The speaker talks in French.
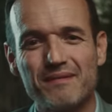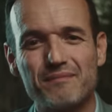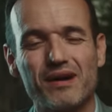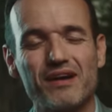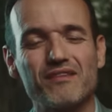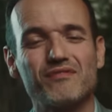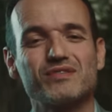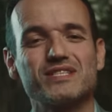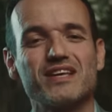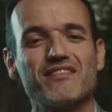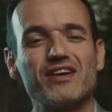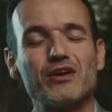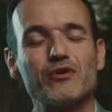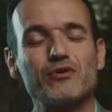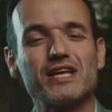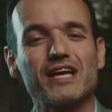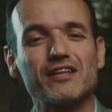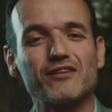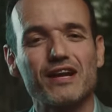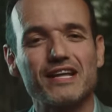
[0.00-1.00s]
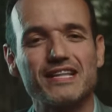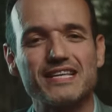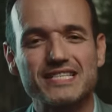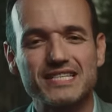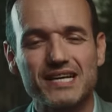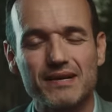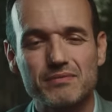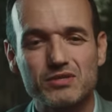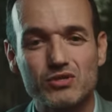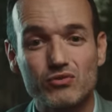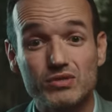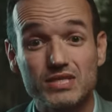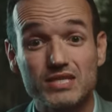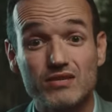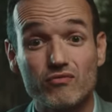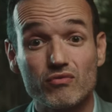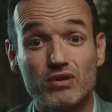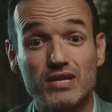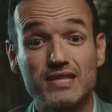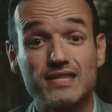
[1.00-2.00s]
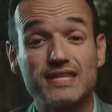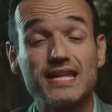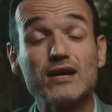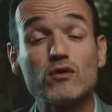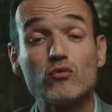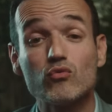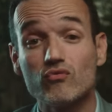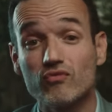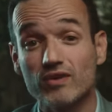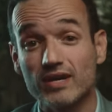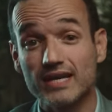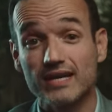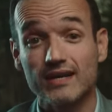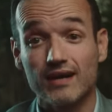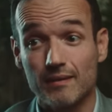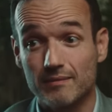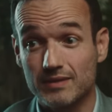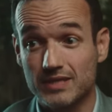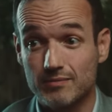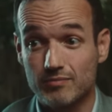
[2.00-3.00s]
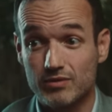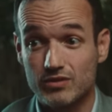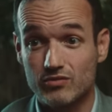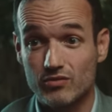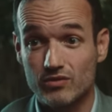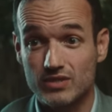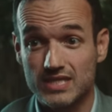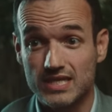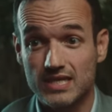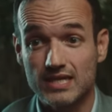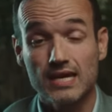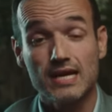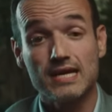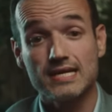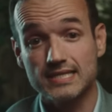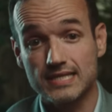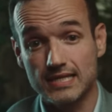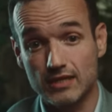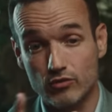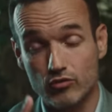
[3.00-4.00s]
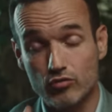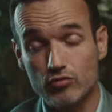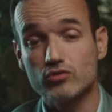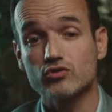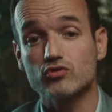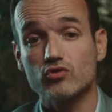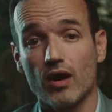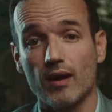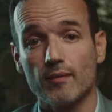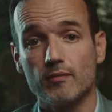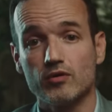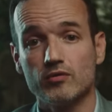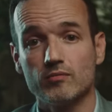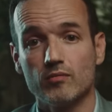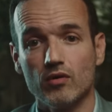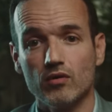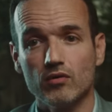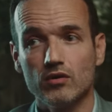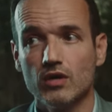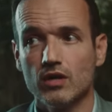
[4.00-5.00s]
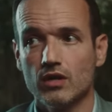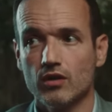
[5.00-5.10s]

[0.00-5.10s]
Bref, vous avez le lien dans la description si vous voulez découvrir un petit peu ce que c'est. C'est que sur abonnement.